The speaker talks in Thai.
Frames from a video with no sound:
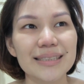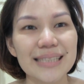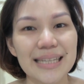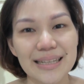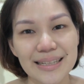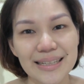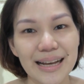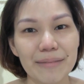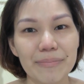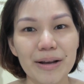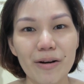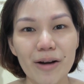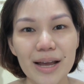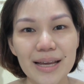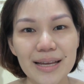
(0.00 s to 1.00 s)
จิตยังไม่
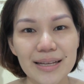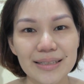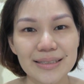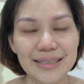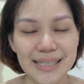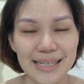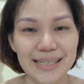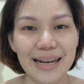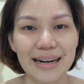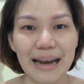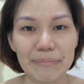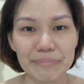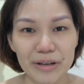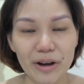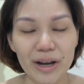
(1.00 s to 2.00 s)
ค่อยจิตยัง
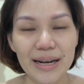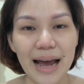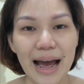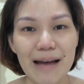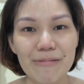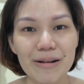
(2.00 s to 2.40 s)
รับไม่ค่อยได้